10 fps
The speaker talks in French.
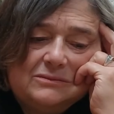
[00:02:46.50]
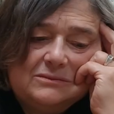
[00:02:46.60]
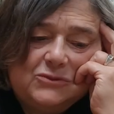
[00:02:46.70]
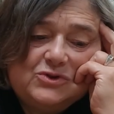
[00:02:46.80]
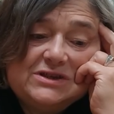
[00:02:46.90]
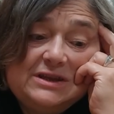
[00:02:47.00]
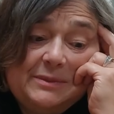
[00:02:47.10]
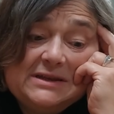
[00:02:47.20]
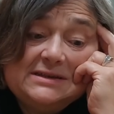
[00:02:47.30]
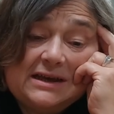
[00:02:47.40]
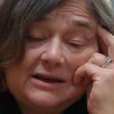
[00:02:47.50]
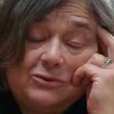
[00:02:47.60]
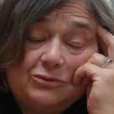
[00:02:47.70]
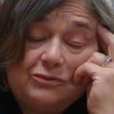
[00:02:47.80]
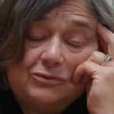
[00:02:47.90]
du cinéma
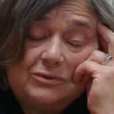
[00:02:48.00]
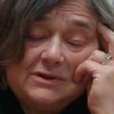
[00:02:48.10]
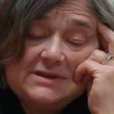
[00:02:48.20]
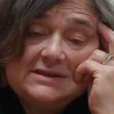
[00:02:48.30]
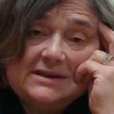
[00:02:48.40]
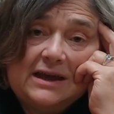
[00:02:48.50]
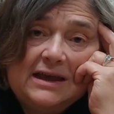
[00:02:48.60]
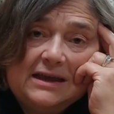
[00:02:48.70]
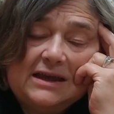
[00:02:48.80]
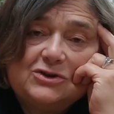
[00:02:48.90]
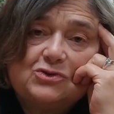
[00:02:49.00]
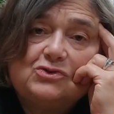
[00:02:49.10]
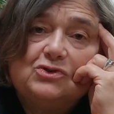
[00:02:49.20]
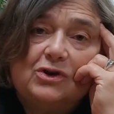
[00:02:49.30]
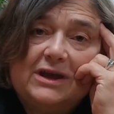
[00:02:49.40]
direct au fond, c'est-à-dire quelque
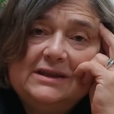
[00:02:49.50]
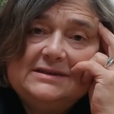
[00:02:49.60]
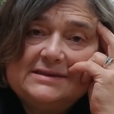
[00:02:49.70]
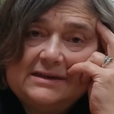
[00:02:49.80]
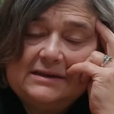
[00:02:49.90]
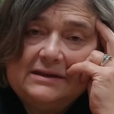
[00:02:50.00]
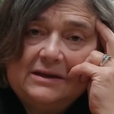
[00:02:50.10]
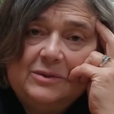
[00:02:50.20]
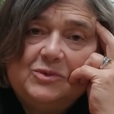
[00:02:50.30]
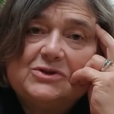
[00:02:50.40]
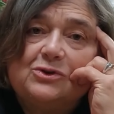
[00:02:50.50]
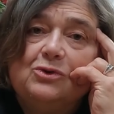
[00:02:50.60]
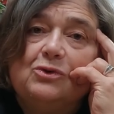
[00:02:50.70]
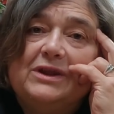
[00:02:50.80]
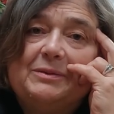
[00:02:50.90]
chose d'organisé,
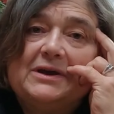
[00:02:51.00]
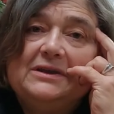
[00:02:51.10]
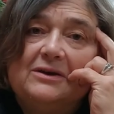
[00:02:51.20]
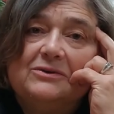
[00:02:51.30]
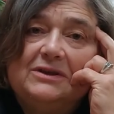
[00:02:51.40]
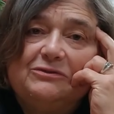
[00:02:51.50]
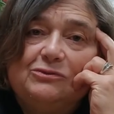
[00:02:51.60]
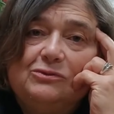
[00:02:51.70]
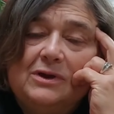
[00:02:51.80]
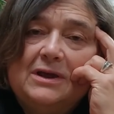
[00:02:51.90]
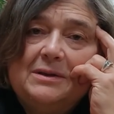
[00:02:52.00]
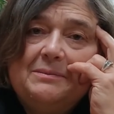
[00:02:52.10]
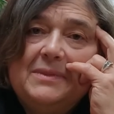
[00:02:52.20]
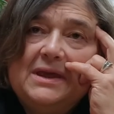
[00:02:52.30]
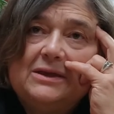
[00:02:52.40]
puisqu'on a pris des rendez-vous,
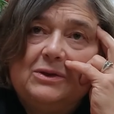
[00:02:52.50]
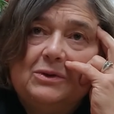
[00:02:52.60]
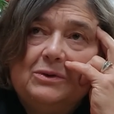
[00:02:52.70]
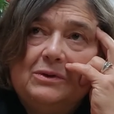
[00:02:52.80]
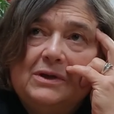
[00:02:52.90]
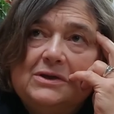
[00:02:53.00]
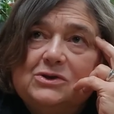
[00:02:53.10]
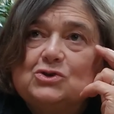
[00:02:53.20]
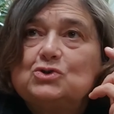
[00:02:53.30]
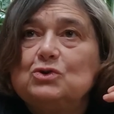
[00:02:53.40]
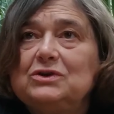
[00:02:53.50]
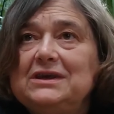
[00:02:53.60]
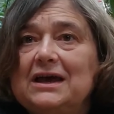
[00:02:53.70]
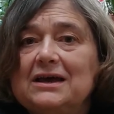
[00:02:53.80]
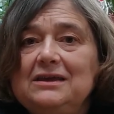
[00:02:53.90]
mais que ceux
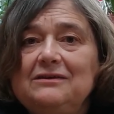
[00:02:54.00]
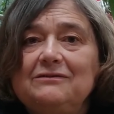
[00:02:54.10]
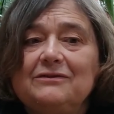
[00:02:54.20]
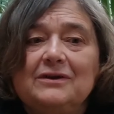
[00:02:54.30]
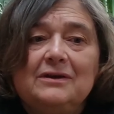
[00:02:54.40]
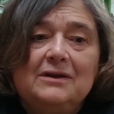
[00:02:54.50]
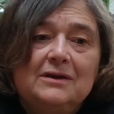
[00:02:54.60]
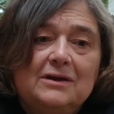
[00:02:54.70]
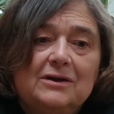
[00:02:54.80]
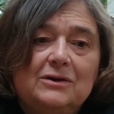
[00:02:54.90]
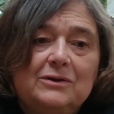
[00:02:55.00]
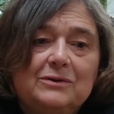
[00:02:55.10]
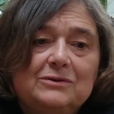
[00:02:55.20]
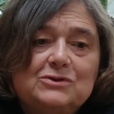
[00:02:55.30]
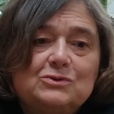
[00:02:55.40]
qui arrivent
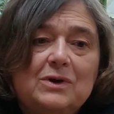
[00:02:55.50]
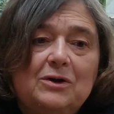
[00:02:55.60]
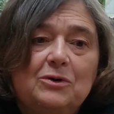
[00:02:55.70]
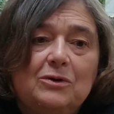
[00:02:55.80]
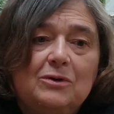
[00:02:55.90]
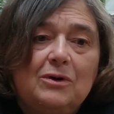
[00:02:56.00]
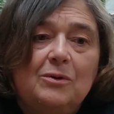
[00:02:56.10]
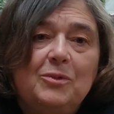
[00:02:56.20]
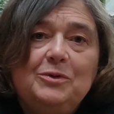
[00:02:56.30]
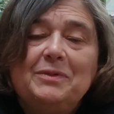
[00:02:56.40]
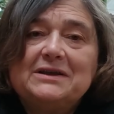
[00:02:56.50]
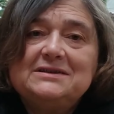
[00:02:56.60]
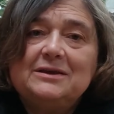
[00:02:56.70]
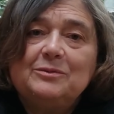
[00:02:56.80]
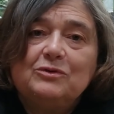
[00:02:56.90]
euh, soit en, bonne
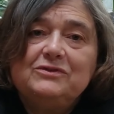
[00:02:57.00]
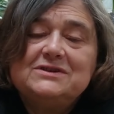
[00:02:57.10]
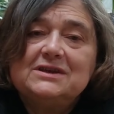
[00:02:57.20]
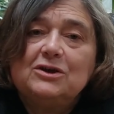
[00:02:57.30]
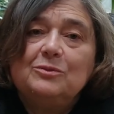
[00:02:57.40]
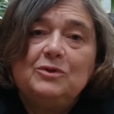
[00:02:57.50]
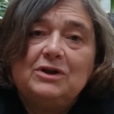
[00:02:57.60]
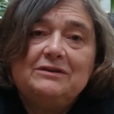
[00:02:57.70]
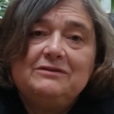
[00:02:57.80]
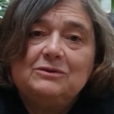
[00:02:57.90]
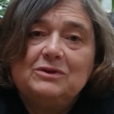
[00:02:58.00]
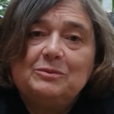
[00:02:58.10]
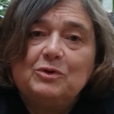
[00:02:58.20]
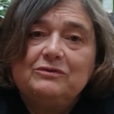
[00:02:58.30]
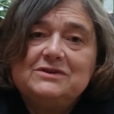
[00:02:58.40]
partie improvisée, comme dans la vie, on
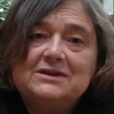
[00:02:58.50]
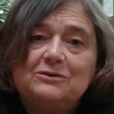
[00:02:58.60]
improvise